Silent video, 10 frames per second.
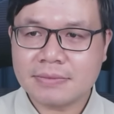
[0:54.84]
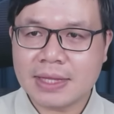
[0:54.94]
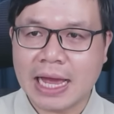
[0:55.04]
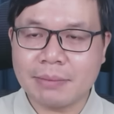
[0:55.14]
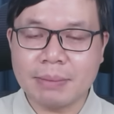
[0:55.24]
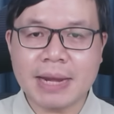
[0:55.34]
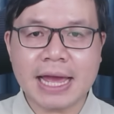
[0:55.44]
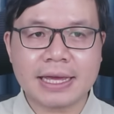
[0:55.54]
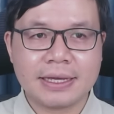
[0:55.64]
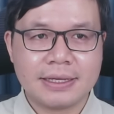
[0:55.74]
Hãy bấm
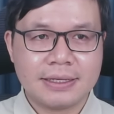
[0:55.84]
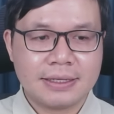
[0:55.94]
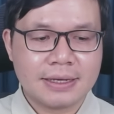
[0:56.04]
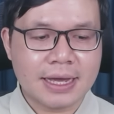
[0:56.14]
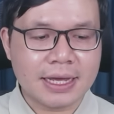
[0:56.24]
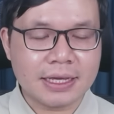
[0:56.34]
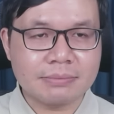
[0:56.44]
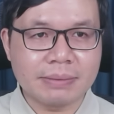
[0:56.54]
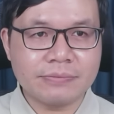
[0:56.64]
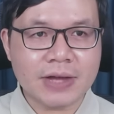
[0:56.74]
like, hãy
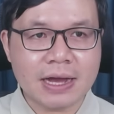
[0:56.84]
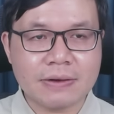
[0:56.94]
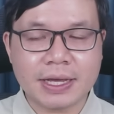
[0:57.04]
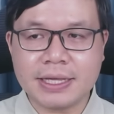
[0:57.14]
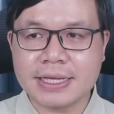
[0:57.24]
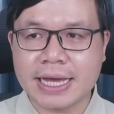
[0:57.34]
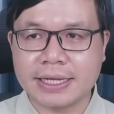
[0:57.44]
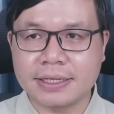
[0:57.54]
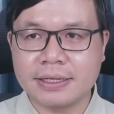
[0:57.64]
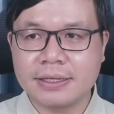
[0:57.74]
bấm vào cái hình
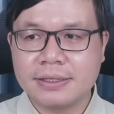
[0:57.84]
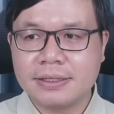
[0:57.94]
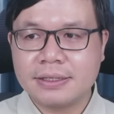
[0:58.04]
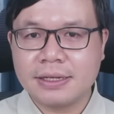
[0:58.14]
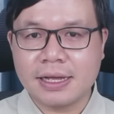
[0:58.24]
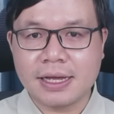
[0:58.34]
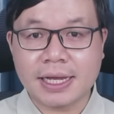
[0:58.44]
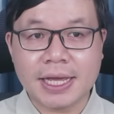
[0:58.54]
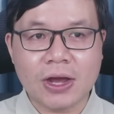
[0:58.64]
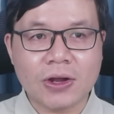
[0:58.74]
ảnh À,
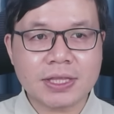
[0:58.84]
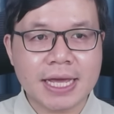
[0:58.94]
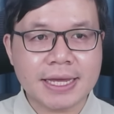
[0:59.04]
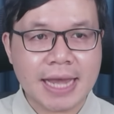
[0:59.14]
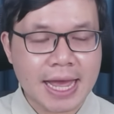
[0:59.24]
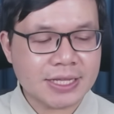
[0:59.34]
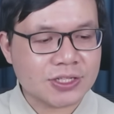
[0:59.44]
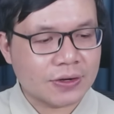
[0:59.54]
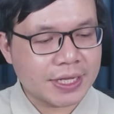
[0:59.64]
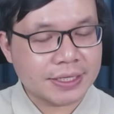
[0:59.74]
cái ngón tay cái
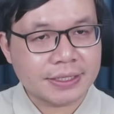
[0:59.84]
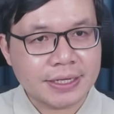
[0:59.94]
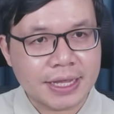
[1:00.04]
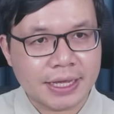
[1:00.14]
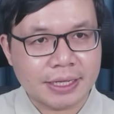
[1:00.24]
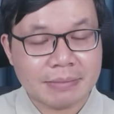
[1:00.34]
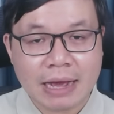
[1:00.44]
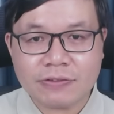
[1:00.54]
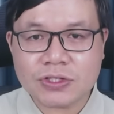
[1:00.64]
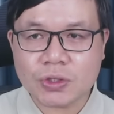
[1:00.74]
trỏ lên để
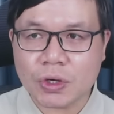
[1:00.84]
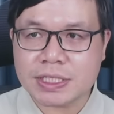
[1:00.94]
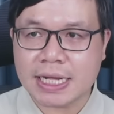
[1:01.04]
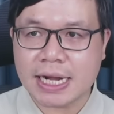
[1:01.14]
báo với chúng tôi rằng